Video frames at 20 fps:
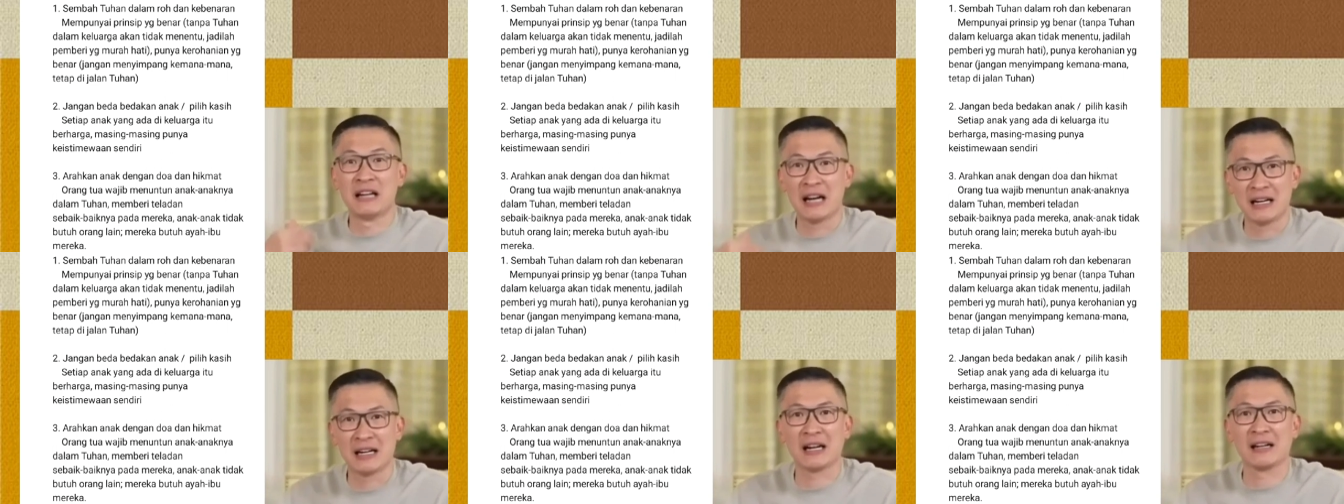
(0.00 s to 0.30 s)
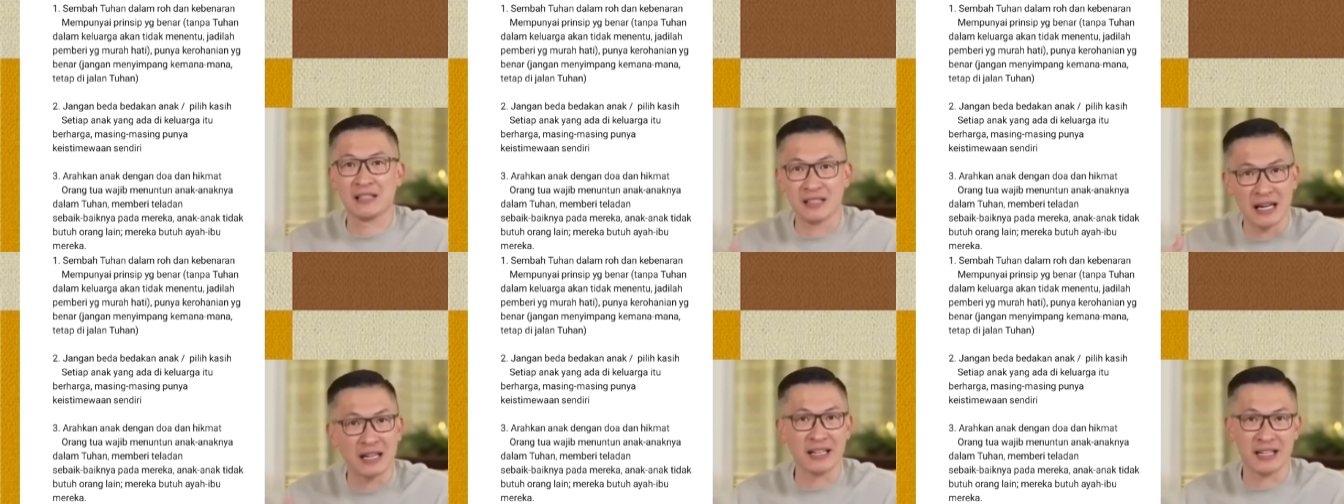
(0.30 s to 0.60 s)

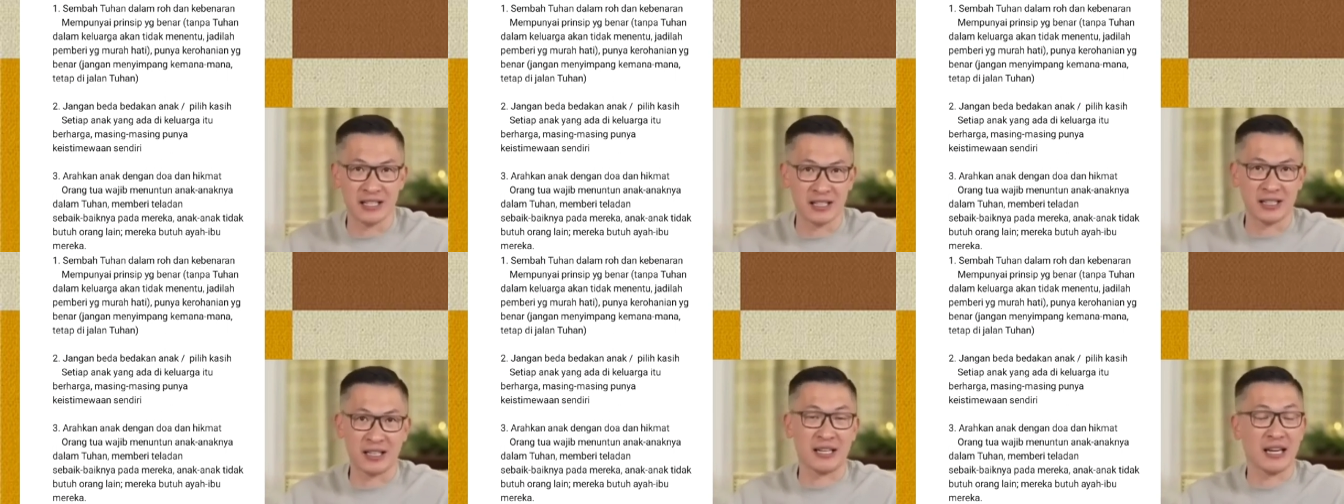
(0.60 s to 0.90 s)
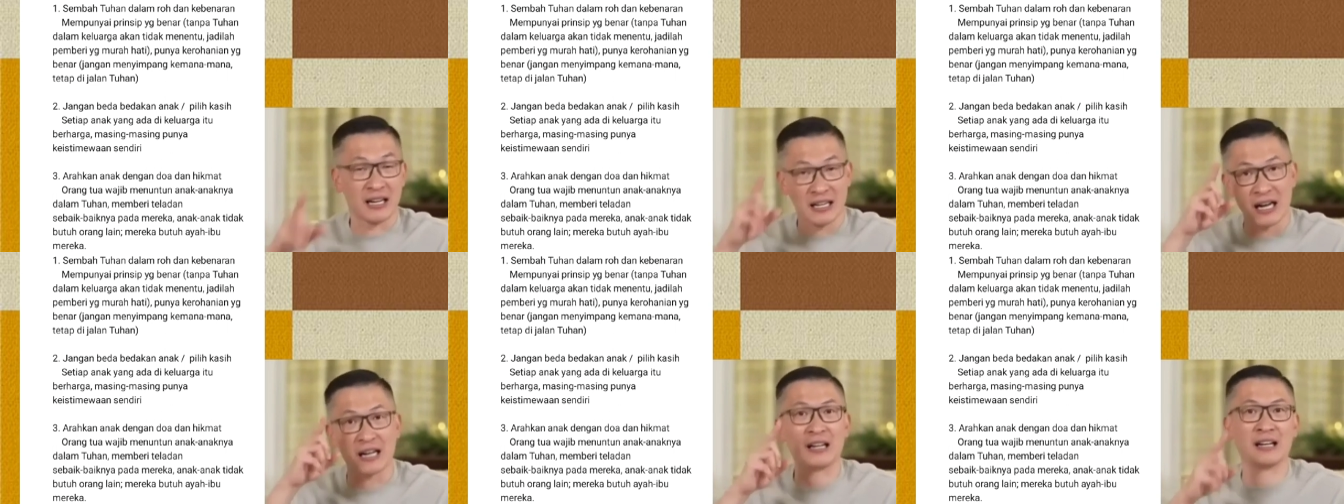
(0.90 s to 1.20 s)
dandanan sang istri
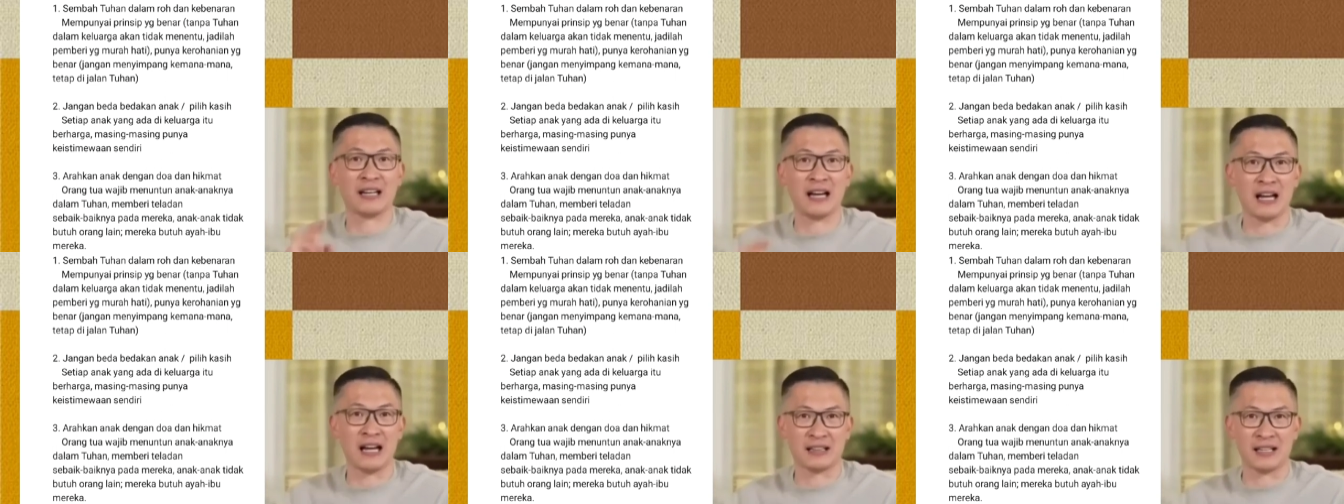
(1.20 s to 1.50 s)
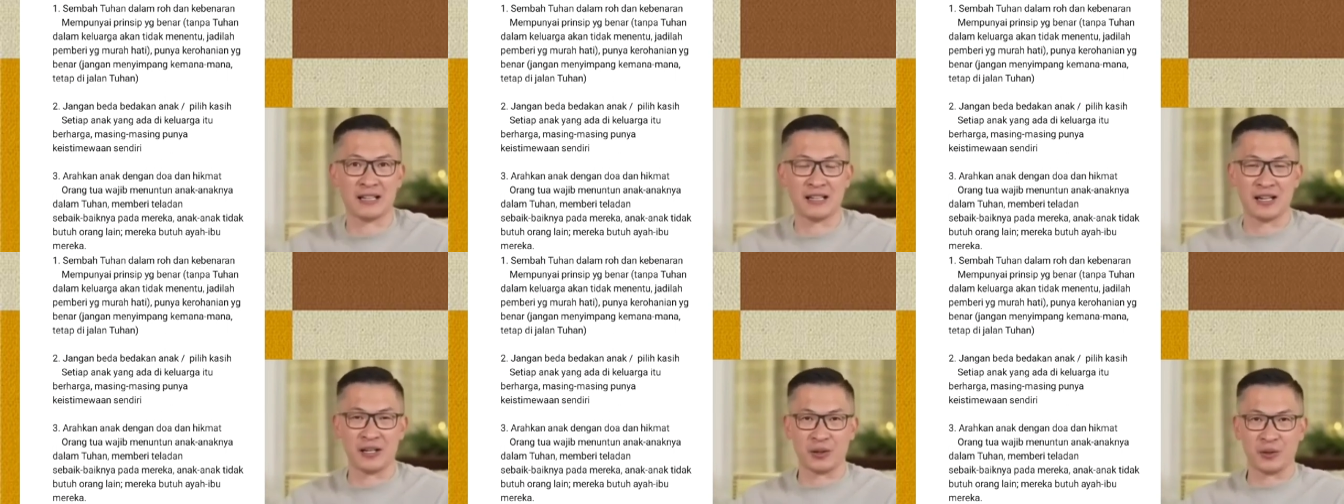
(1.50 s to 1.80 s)
yang tidak
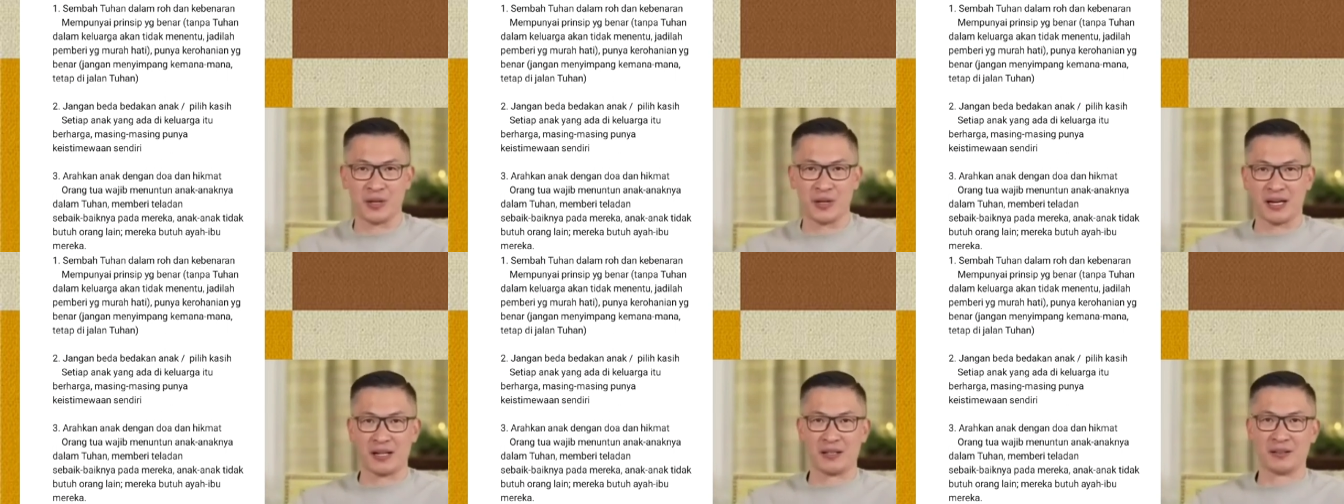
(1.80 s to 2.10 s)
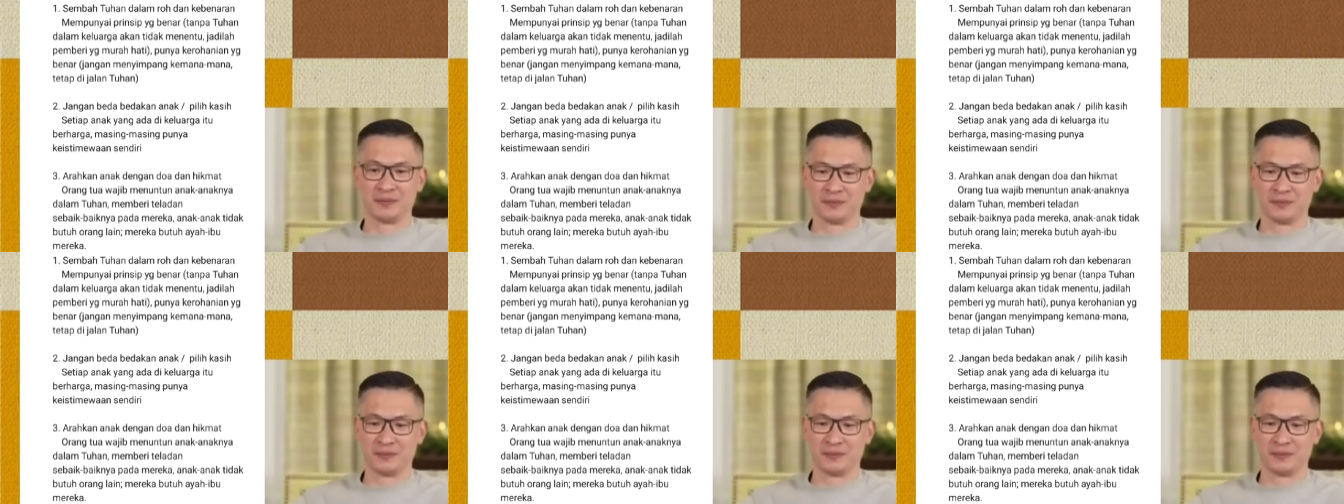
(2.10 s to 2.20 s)
kelihatan dari Tuhan.